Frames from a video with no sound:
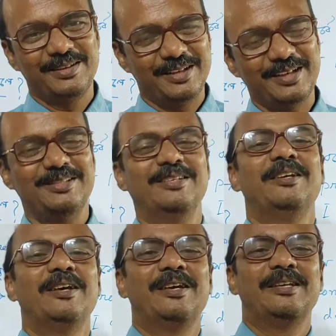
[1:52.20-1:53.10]
ঠিক আছে
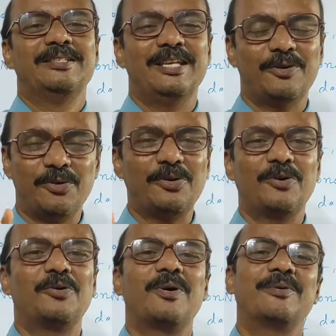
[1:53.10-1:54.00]
যে কোনো
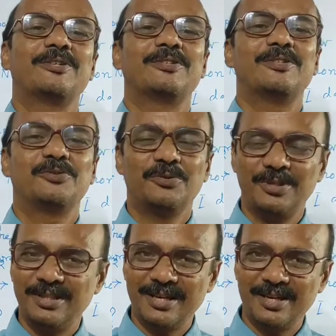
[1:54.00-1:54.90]
রকম আমার যদি
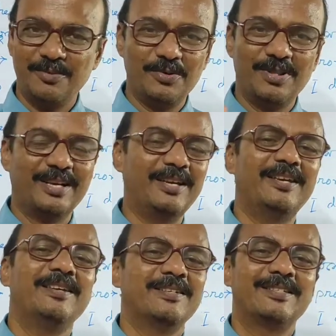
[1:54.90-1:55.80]
ত্রুটি থাকে ভুল থাকে
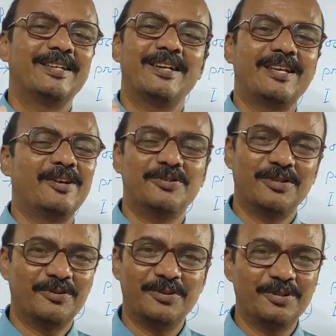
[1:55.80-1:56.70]
সেটা নিয়ে
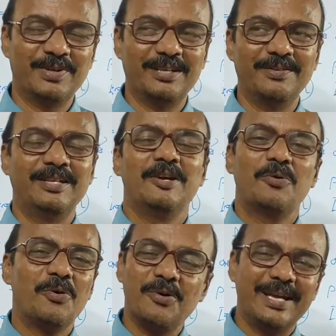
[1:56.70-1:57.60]
আলোচনা করতে পারেন
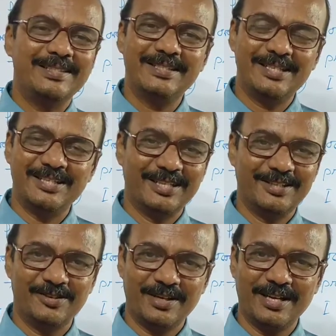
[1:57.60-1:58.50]
কোনো
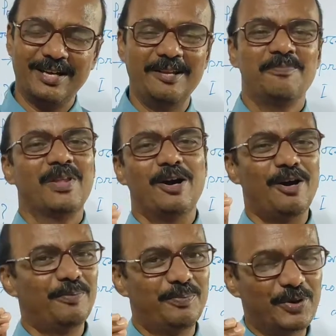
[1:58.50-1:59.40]
হেজিটেশনের দরকার নেই
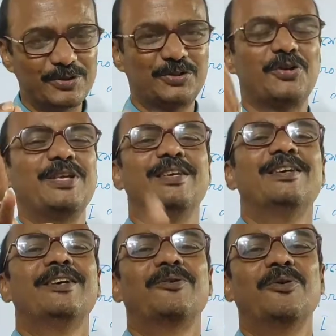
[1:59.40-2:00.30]
অবশ্যই
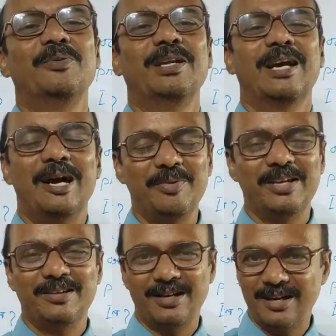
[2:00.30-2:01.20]
করবেন আমি
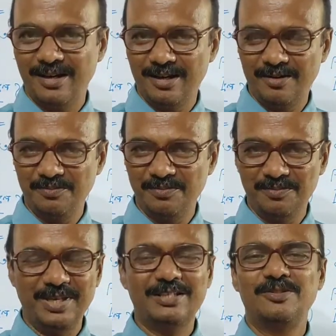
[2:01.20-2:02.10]

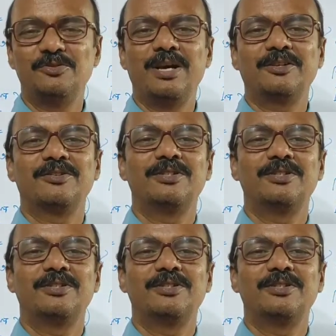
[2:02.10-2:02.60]
বেশ দু একজন